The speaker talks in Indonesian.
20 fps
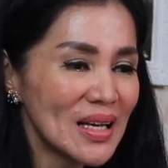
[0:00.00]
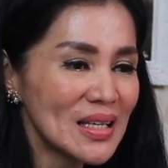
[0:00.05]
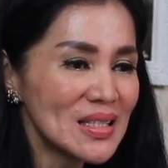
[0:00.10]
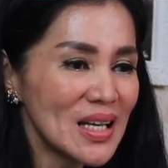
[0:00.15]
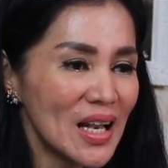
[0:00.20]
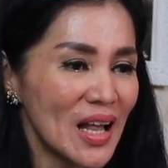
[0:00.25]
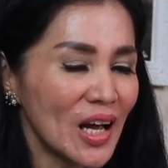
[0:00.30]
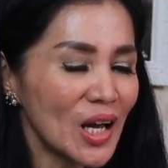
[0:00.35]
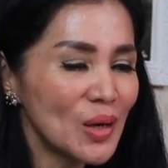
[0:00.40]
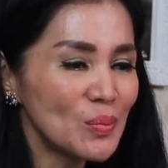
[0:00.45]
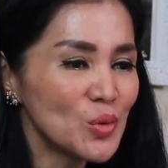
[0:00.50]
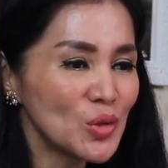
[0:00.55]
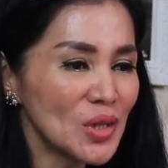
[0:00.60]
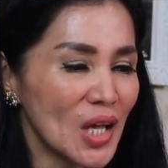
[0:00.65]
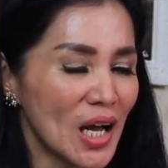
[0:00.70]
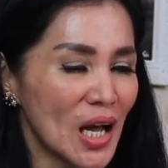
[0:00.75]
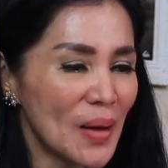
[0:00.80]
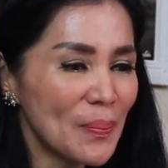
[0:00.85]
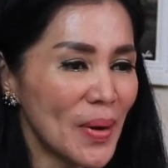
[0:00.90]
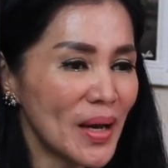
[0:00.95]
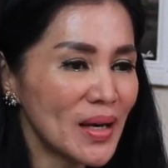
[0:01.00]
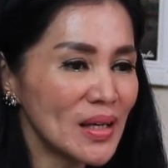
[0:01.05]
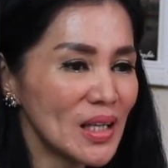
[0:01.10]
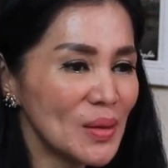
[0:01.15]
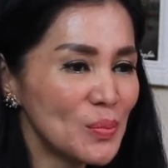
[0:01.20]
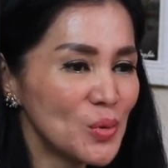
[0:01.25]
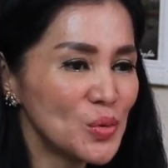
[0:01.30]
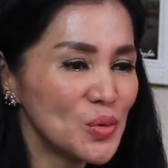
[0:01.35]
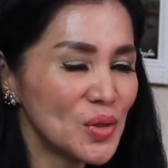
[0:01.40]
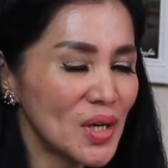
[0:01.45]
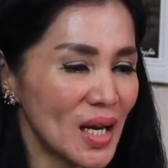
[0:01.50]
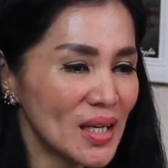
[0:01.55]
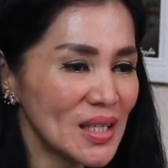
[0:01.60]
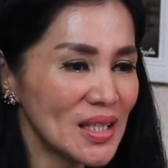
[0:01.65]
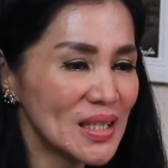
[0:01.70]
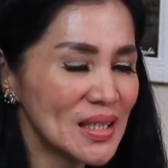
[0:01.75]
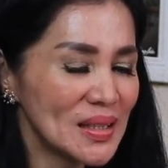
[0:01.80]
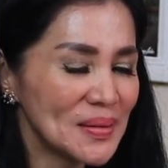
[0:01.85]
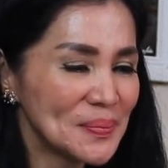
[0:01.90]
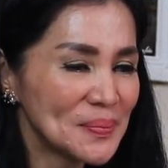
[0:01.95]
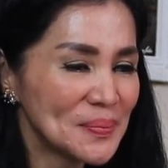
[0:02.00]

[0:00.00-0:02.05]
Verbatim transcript: Silakan Bu tanggapan Ibu Nani.